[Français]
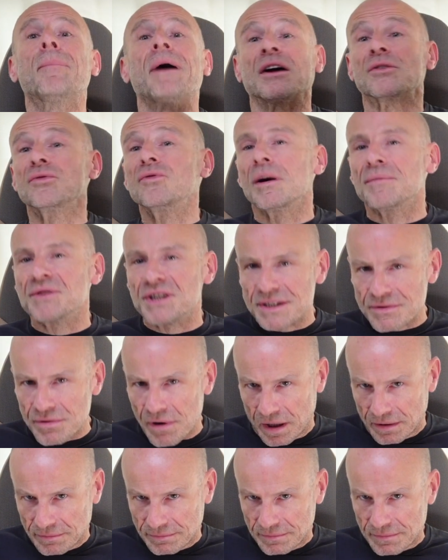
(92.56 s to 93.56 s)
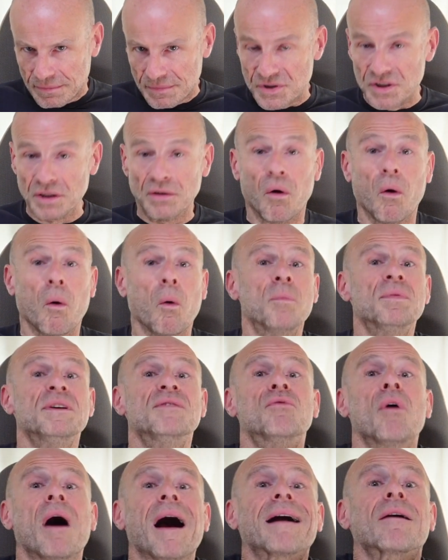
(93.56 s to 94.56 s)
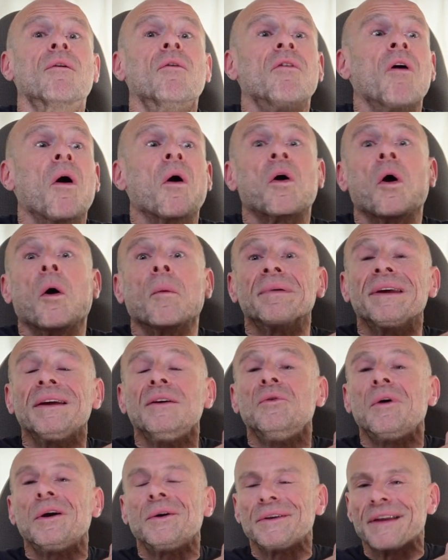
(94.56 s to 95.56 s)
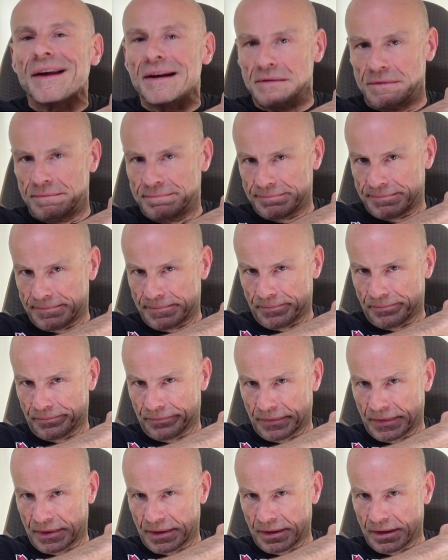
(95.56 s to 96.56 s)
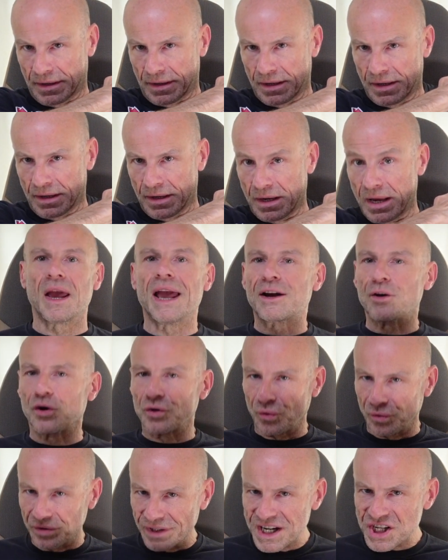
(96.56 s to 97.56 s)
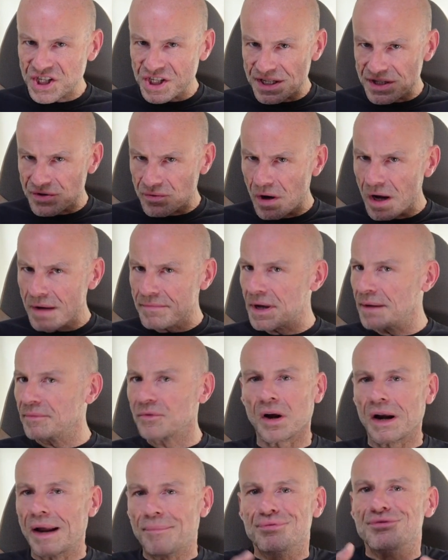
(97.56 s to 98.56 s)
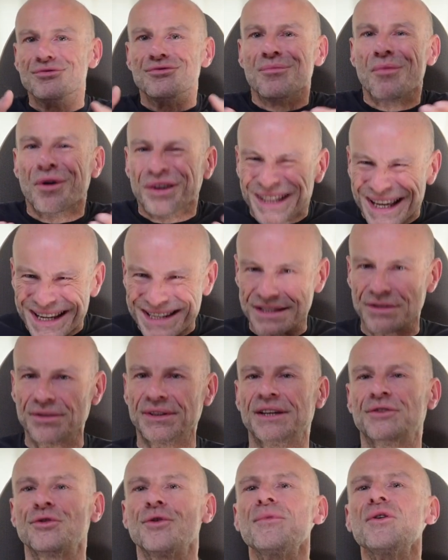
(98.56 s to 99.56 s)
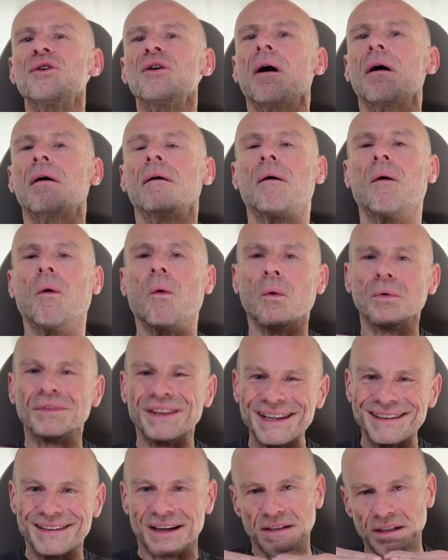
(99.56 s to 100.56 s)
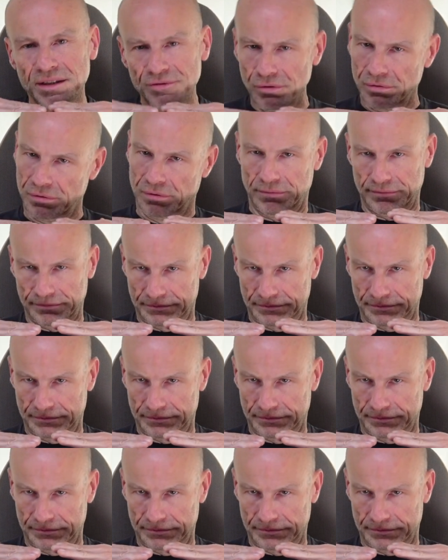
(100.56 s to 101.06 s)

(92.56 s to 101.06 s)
partout comme chez soi. Sinon, on bivouaque, on va en camping ou à l'hôtel. Et quand on est chez soi, même dans la plus modeste des demeures, on est à niveau.